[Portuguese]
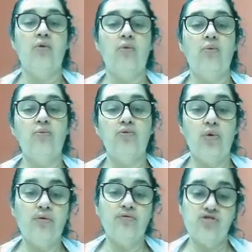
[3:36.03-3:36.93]
um
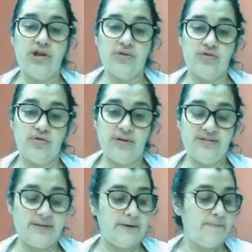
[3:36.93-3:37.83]
novo jeito de
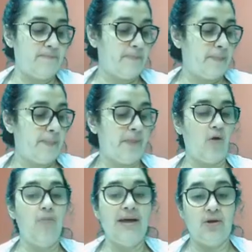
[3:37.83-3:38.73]
fazer,
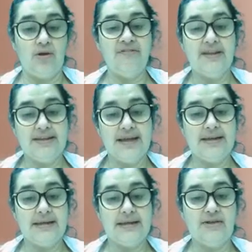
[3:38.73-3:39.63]
uma nova
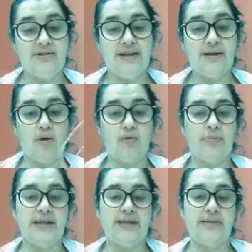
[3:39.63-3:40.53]
técnica de
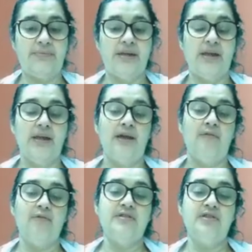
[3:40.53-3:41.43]
decalcomania.
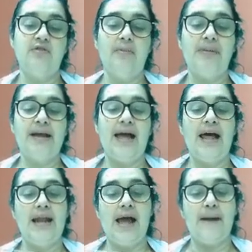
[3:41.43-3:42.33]
Vocês vão pegar
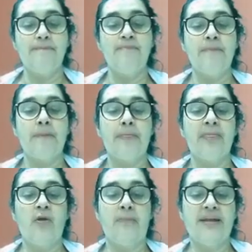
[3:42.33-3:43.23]
lá
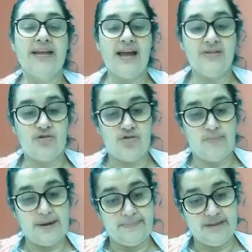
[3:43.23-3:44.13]
um pedaço de
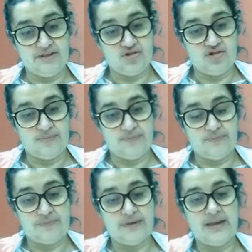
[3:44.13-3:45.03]
barbante
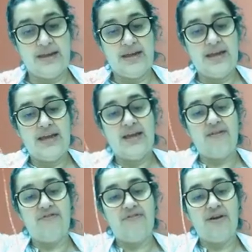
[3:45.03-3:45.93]
e
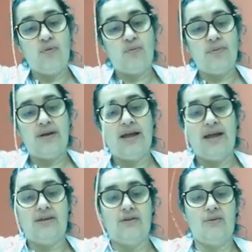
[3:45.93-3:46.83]
vão,
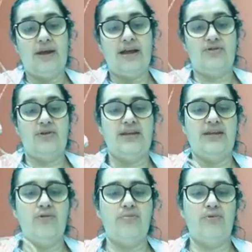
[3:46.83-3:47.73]
no caso aqui, o
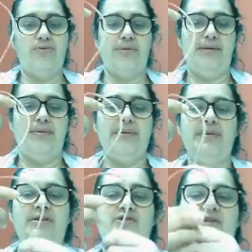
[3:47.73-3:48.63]
meu não é
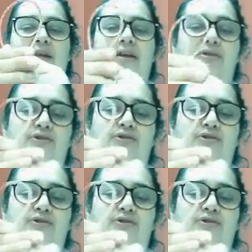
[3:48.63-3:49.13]
barbante, né? Só tô